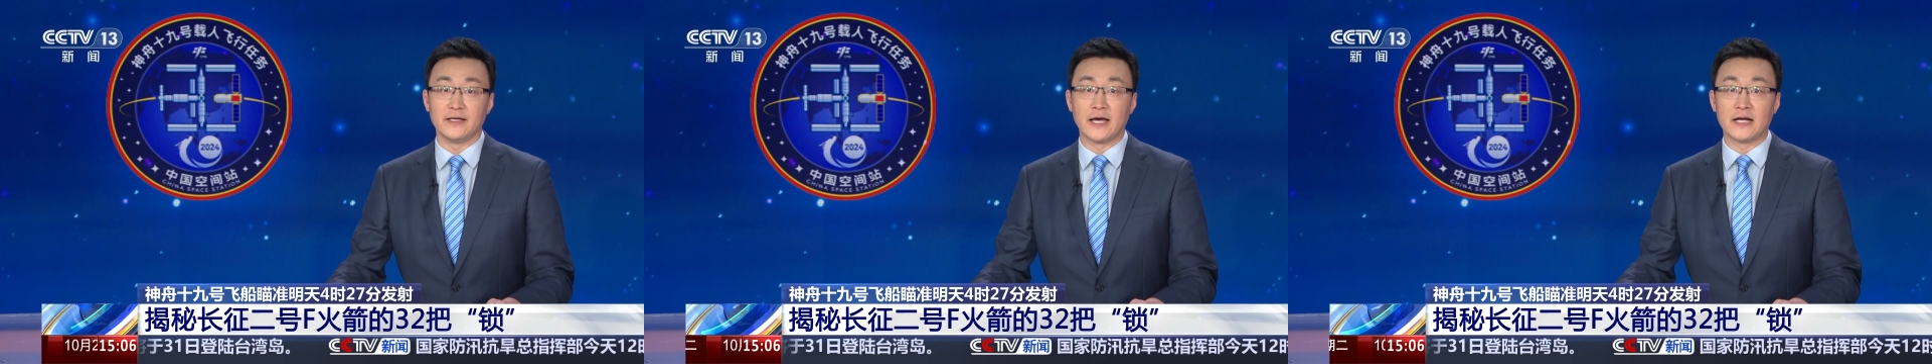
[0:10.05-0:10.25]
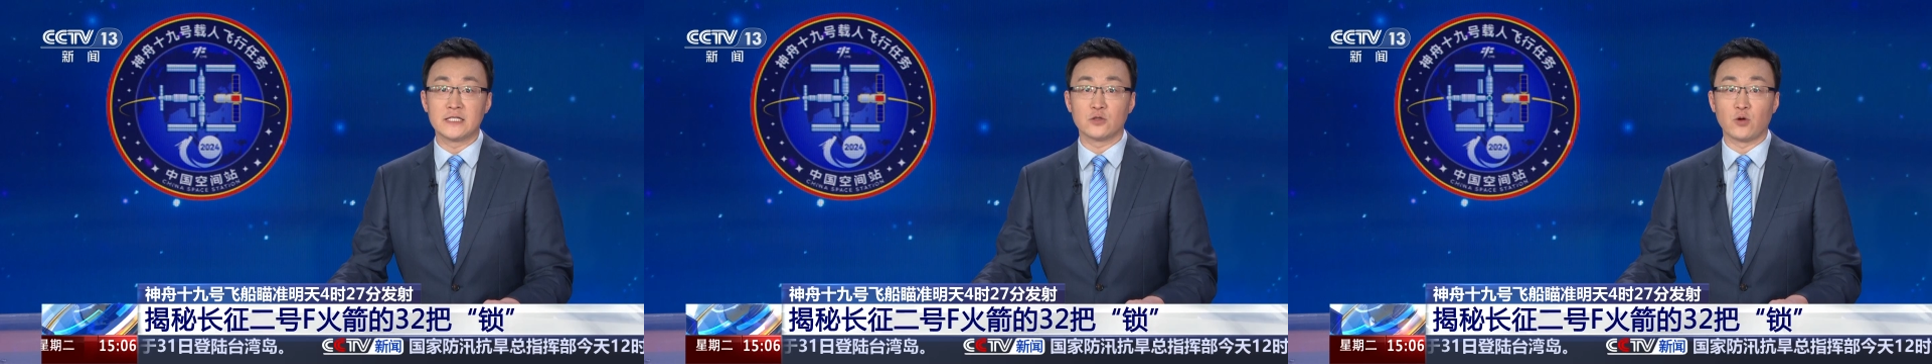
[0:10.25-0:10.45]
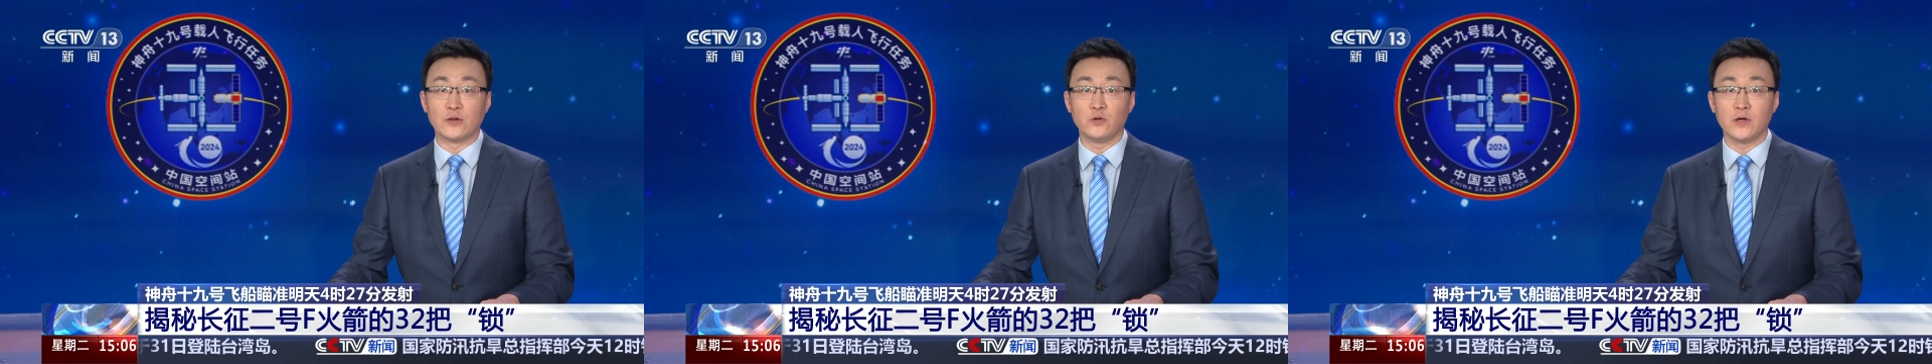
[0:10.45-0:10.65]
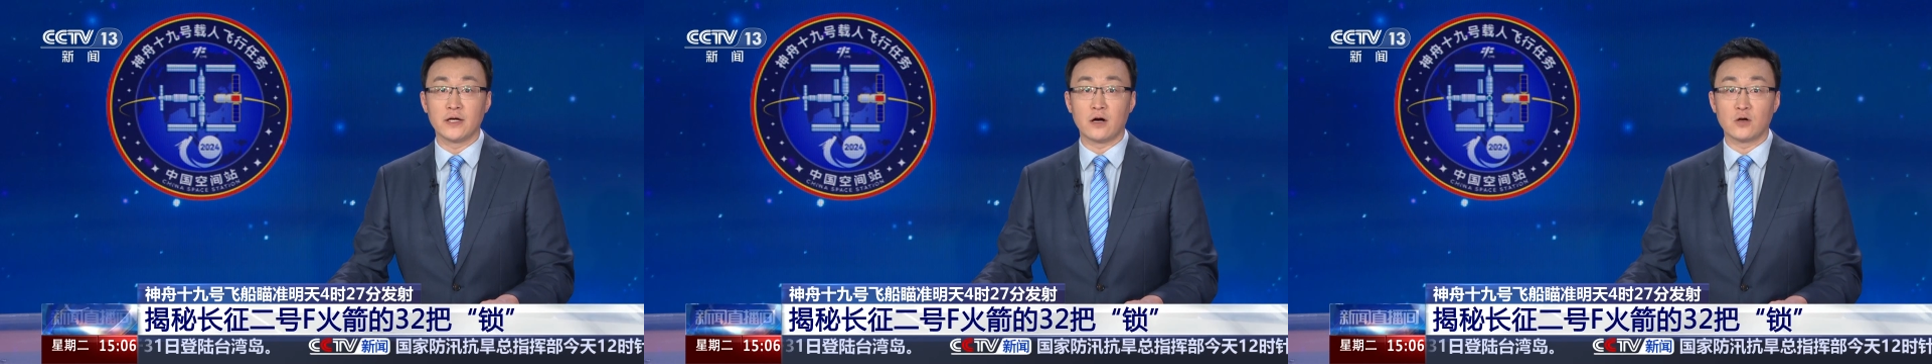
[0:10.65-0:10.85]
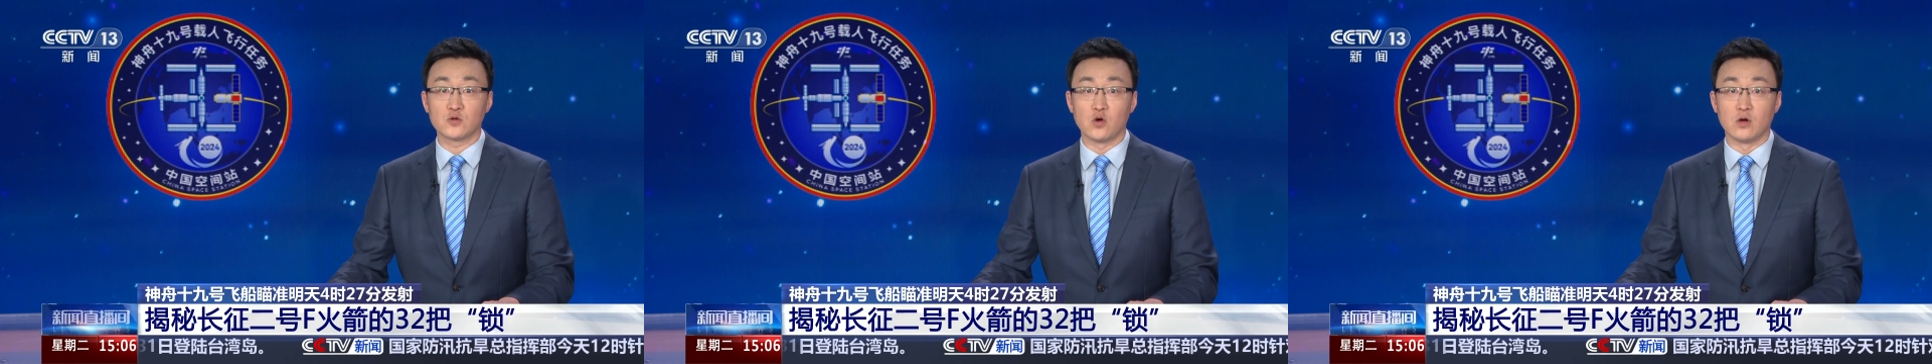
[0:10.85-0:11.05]
研制团队
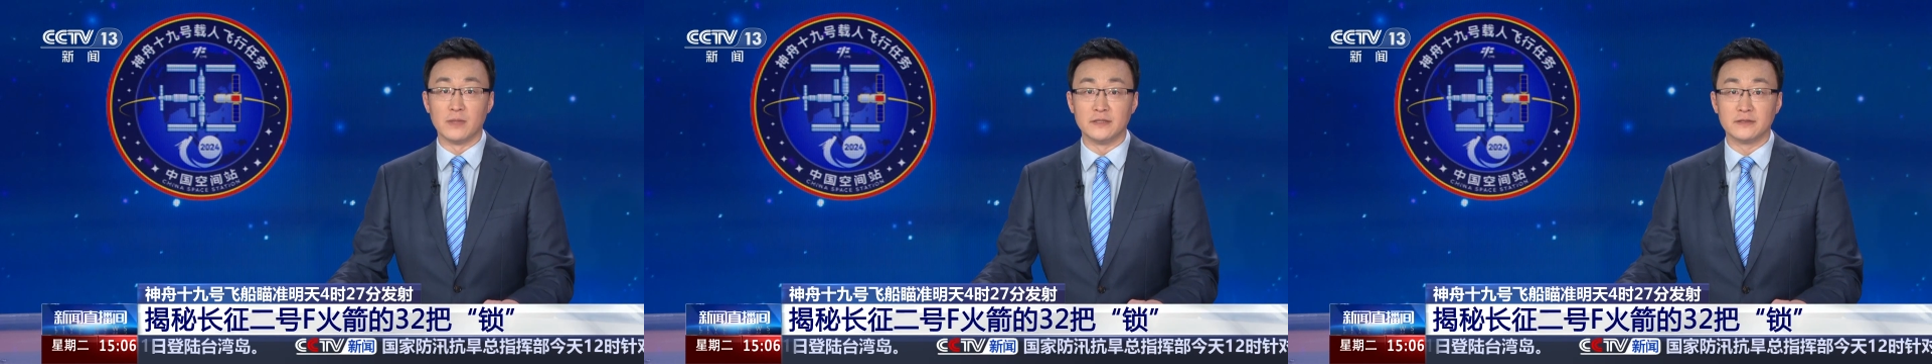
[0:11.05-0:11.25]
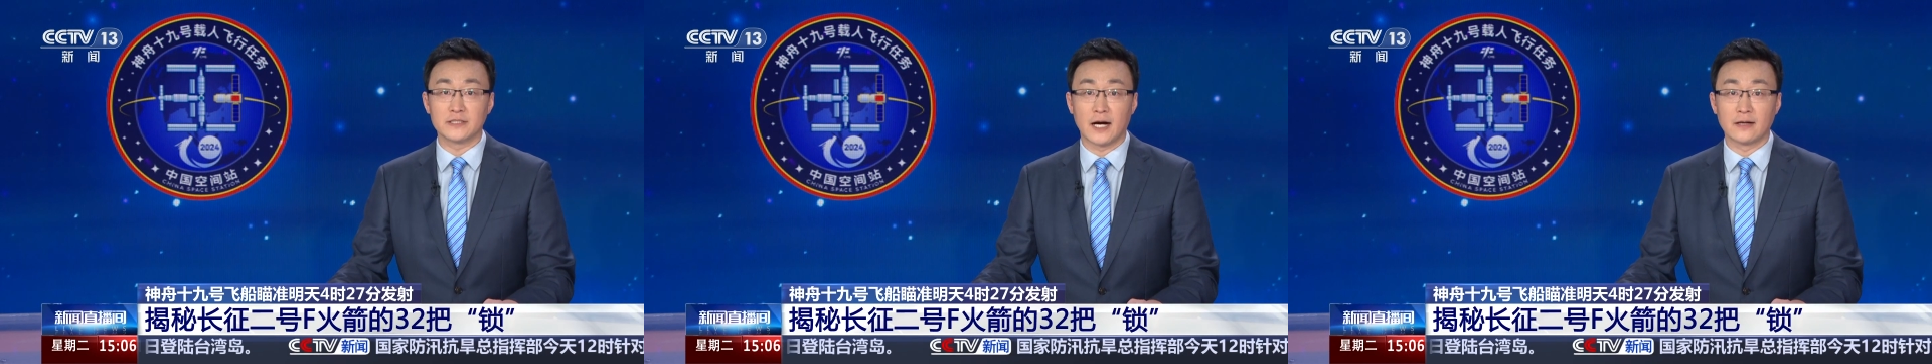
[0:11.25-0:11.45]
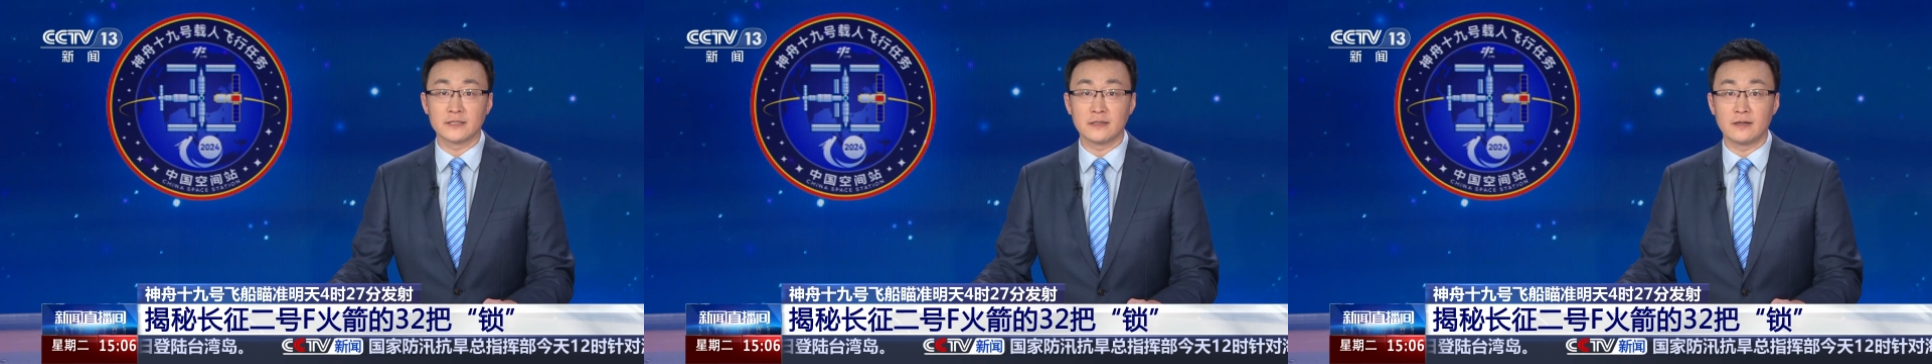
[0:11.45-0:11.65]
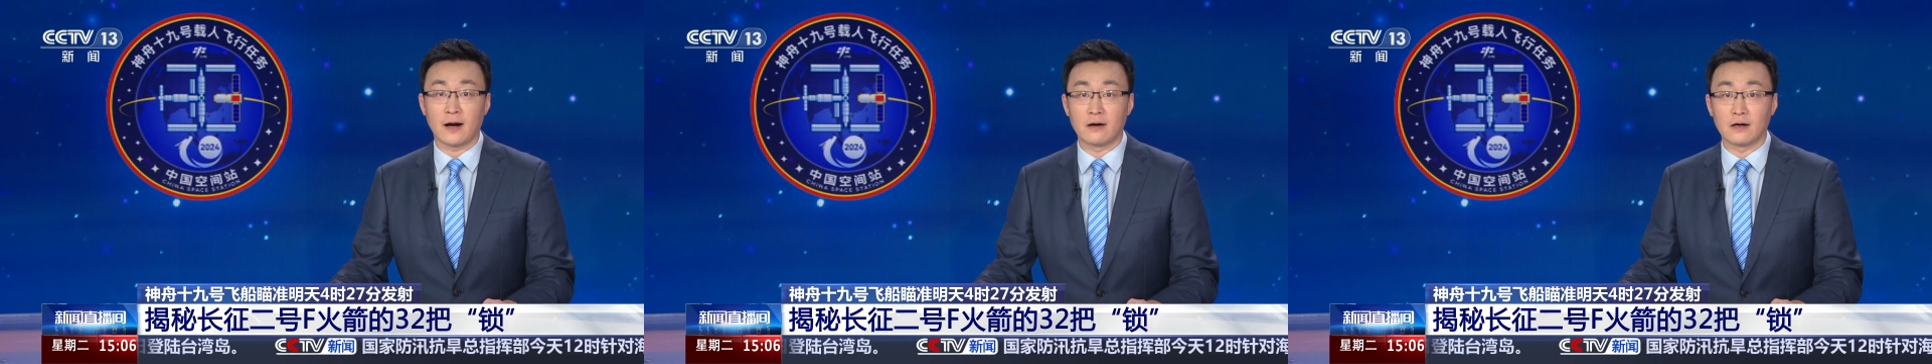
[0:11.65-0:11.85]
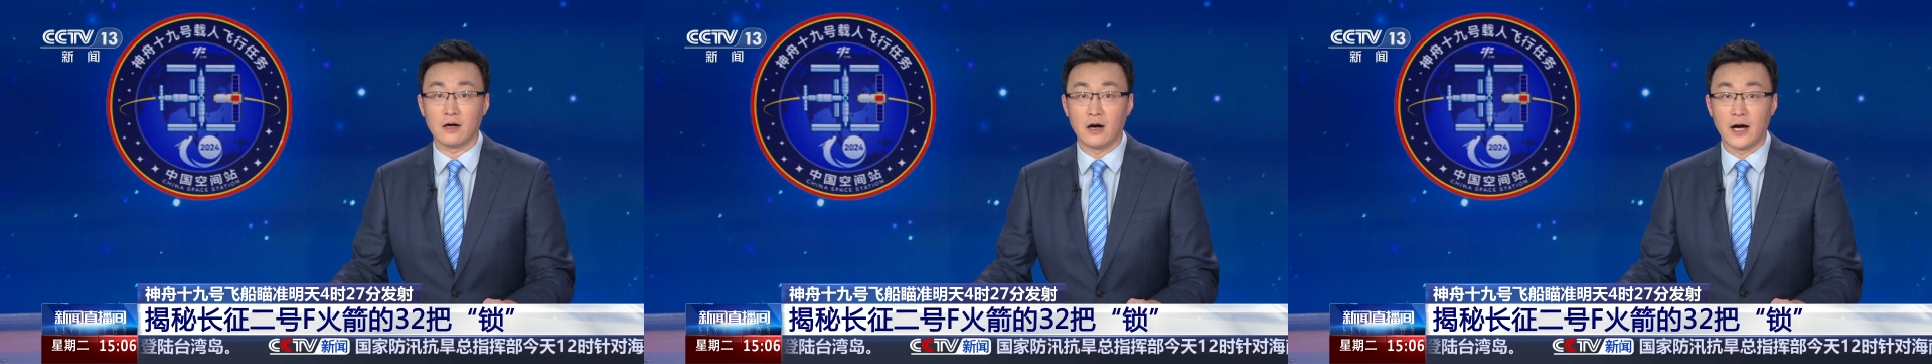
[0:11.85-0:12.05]
告诉我们，长征
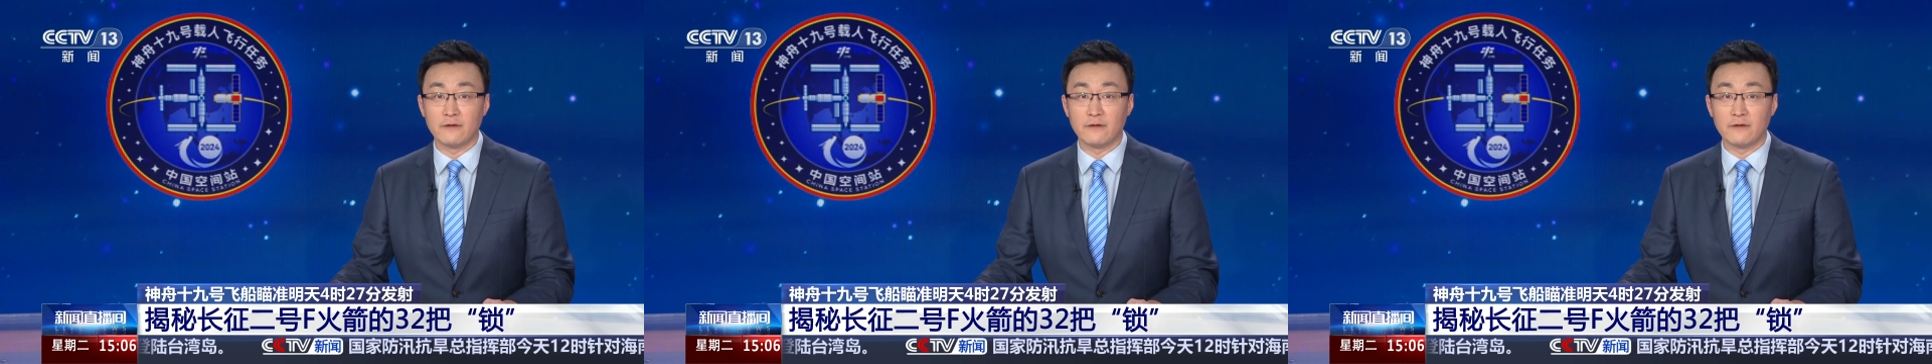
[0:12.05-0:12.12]
二号